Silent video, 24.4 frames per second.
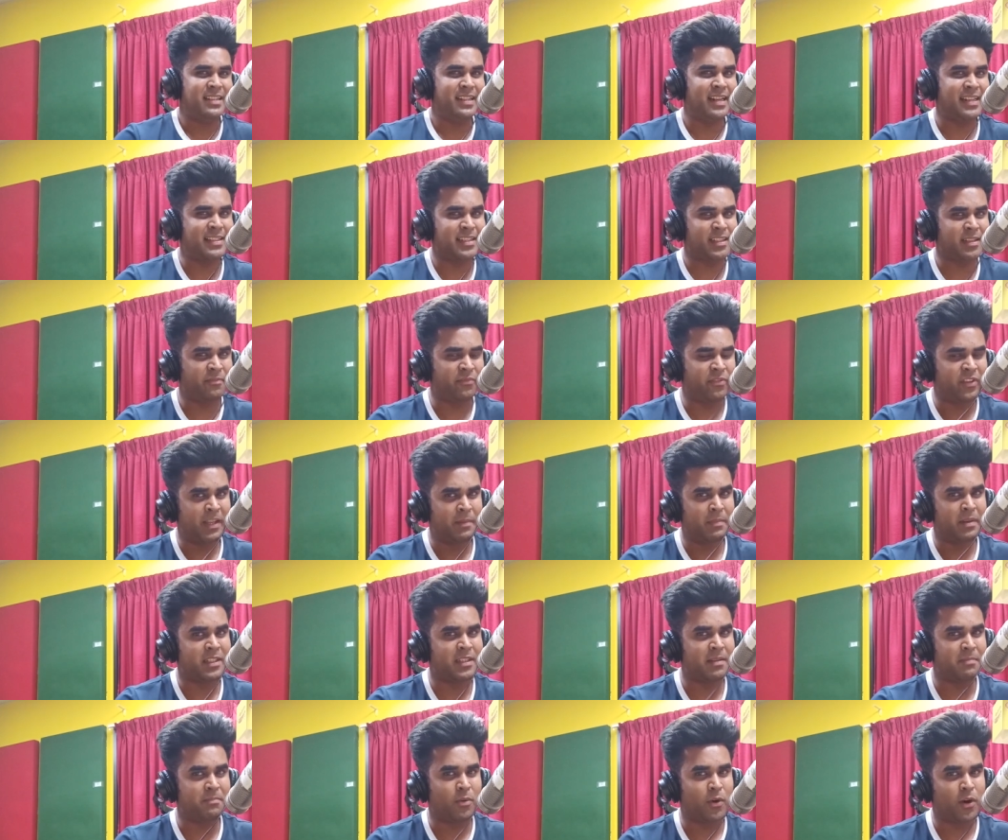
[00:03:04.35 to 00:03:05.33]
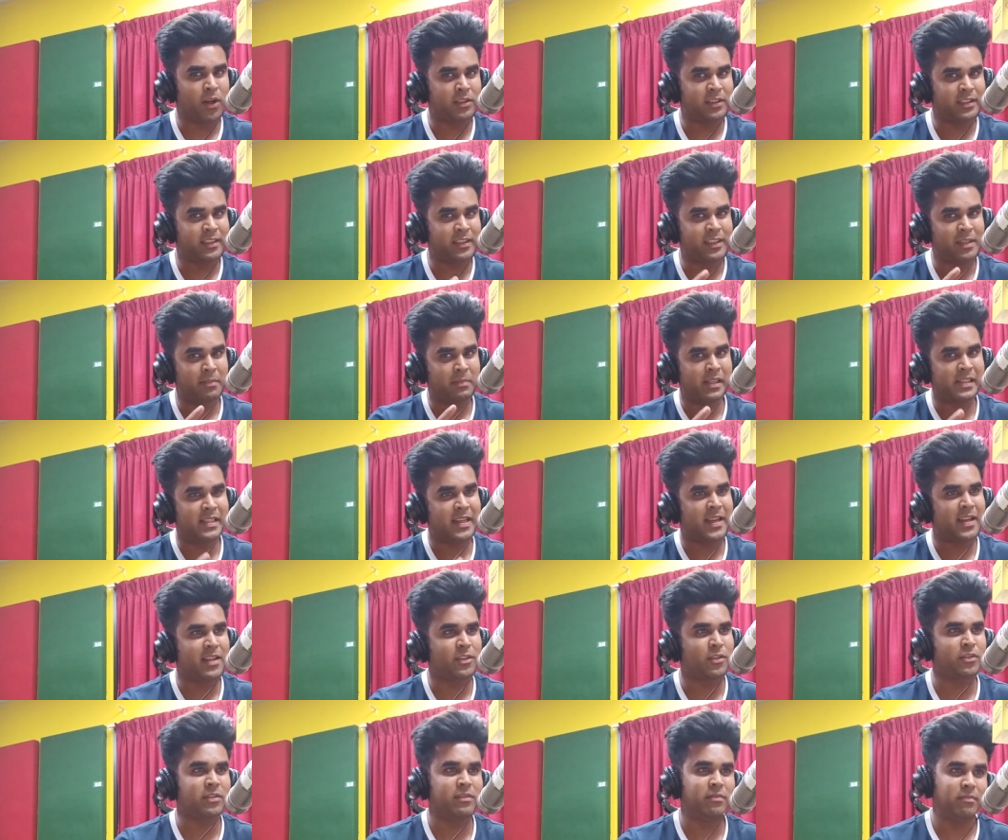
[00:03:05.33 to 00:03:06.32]
सर ऐसा सब फ्री में सब बहुत चीजें मिल जाए
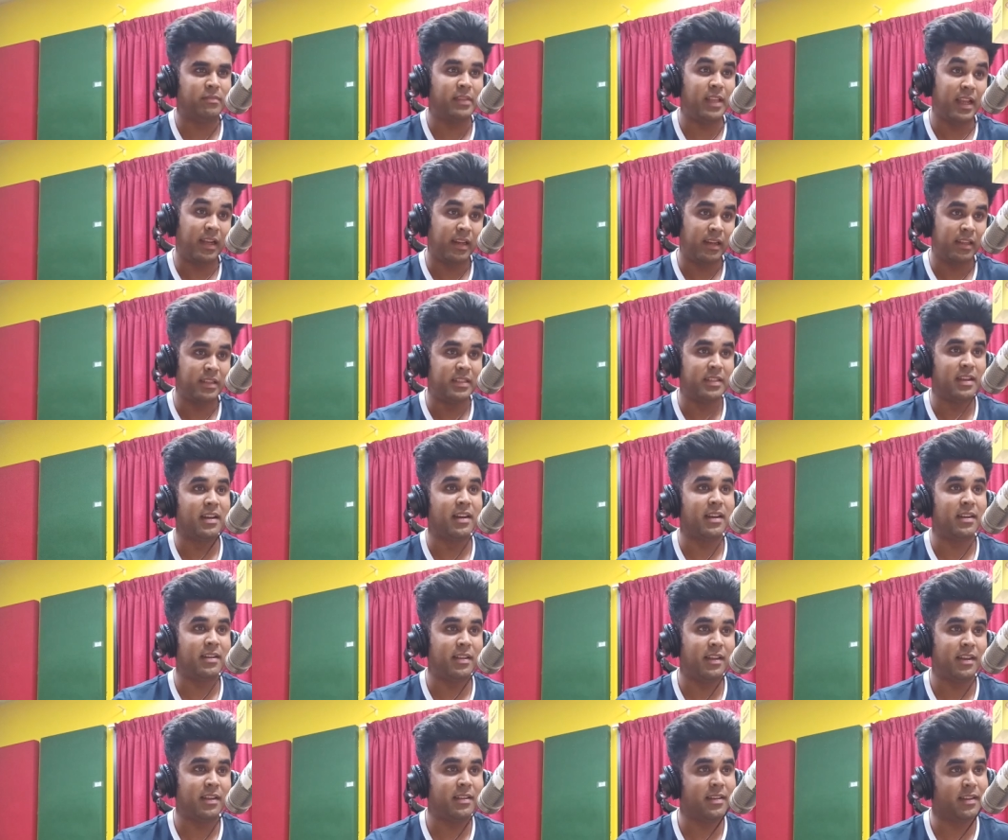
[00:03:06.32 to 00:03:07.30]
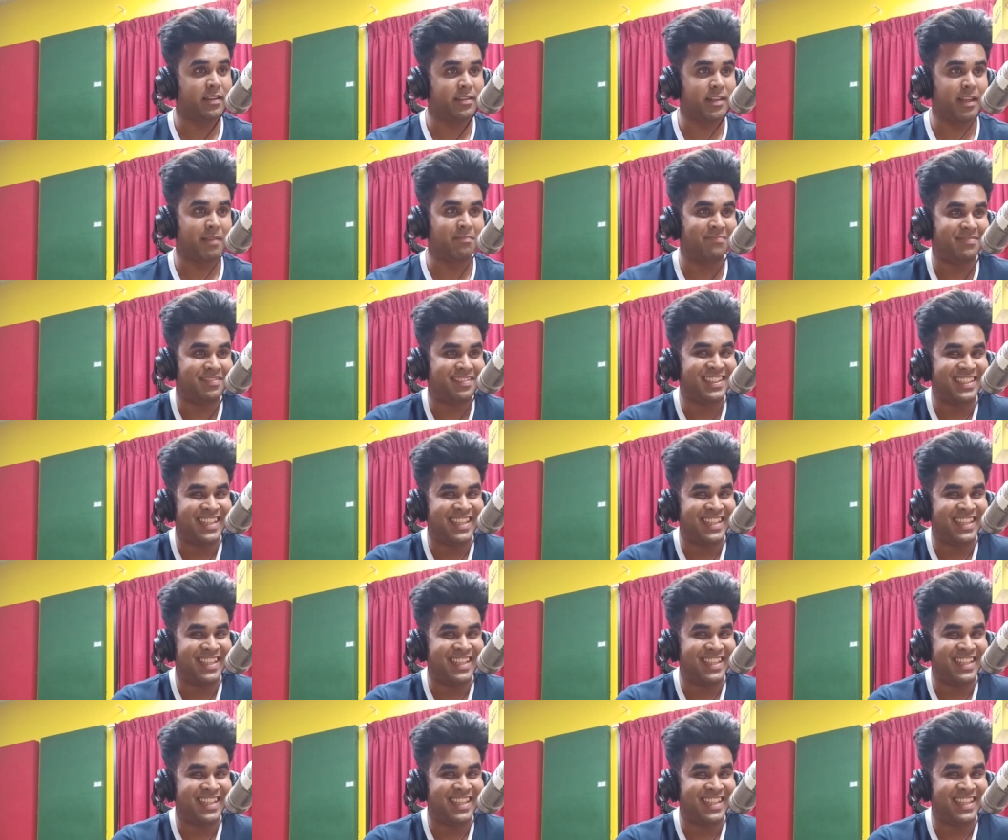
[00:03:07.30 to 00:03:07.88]
ना तो देख लीजिएगा ठीक है नेक्स्ट टाइम